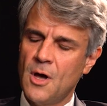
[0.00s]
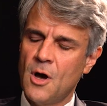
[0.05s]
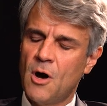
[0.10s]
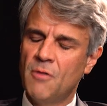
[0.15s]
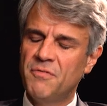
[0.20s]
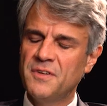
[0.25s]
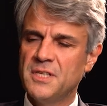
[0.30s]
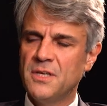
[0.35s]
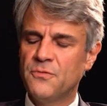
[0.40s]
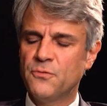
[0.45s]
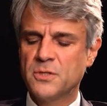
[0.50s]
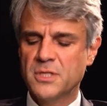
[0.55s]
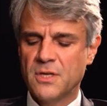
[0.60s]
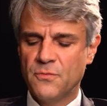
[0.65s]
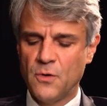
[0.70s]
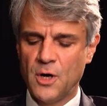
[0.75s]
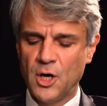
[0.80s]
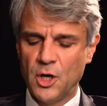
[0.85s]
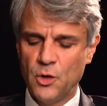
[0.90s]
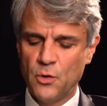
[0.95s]
En fait, il faut
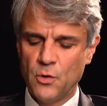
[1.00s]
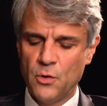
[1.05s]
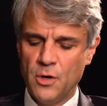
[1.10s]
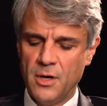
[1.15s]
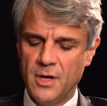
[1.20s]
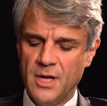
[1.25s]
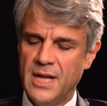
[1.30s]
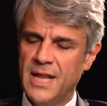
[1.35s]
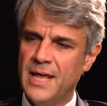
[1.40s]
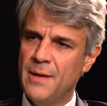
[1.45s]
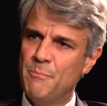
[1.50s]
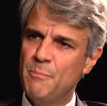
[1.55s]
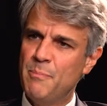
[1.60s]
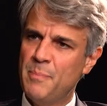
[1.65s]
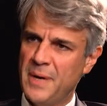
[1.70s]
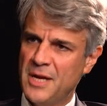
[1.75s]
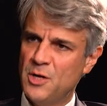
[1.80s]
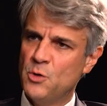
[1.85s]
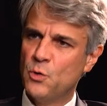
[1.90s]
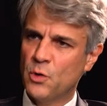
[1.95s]
savoir que les
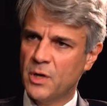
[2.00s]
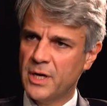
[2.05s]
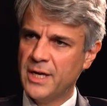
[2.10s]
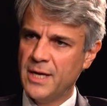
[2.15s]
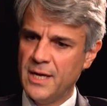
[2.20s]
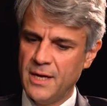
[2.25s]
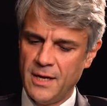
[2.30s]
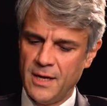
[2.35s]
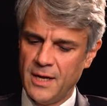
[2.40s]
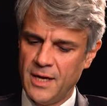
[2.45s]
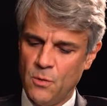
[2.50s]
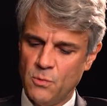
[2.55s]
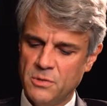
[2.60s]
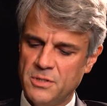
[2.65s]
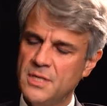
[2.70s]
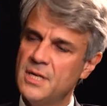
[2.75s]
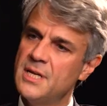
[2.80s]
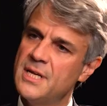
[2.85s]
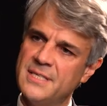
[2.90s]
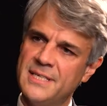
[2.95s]
pénuries et
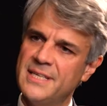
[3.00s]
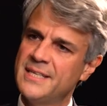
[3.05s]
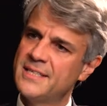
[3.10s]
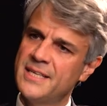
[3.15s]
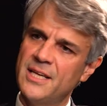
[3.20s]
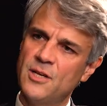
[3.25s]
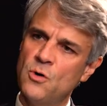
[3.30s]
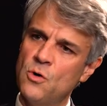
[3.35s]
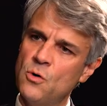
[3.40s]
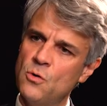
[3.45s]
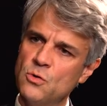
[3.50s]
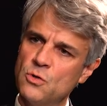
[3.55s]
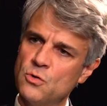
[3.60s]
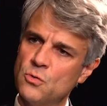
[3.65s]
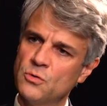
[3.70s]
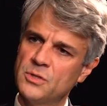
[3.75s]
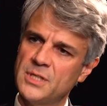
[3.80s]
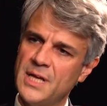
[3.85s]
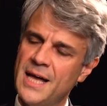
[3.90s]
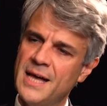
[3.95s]
aussi les excédents
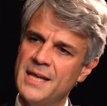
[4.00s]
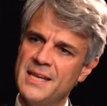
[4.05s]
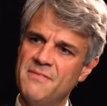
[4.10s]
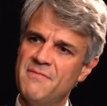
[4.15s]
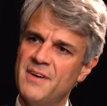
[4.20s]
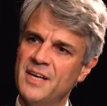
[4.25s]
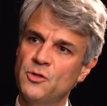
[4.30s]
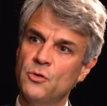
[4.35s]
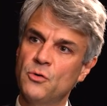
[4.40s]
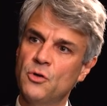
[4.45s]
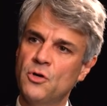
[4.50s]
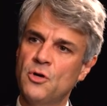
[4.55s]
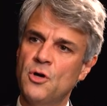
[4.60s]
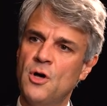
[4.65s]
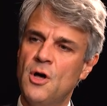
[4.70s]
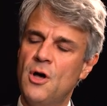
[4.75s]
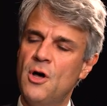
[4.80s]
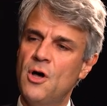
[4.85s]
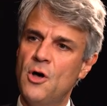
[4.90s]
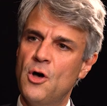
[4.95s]
sont un des facteurs
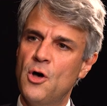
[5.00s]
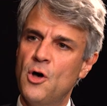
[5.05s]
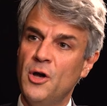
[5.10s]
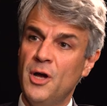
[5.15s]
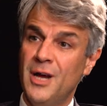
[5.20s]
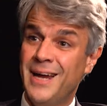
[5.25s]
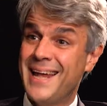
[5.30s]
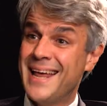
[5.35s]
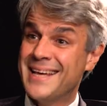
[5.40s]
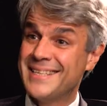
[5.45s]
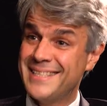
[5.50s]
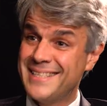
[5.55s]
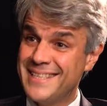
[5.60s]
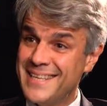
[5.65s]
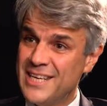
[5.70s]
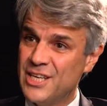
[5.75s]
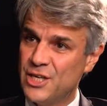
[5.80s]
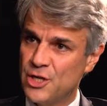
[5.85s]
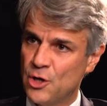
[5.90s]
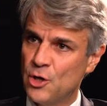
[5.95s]
euh,
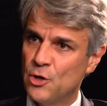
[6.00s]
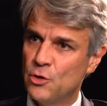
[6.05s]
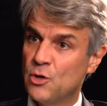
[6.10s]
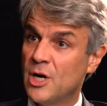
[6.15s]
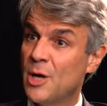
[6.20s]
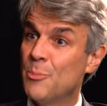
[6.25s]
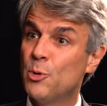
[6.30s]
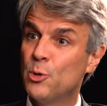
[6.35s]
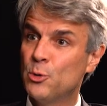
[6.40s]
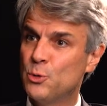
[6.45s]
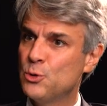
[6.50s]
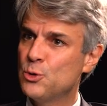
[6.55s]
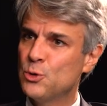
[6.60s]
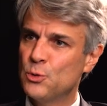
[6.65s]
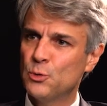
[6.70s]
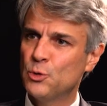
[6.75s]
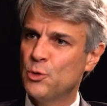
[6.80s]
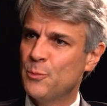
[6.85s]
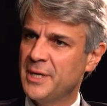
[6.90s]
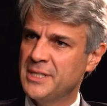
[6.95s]
classiques dans la
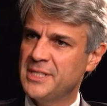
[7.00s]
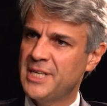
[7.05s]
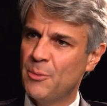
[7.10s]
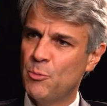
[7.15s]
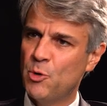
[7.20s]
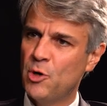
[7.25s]
production de matières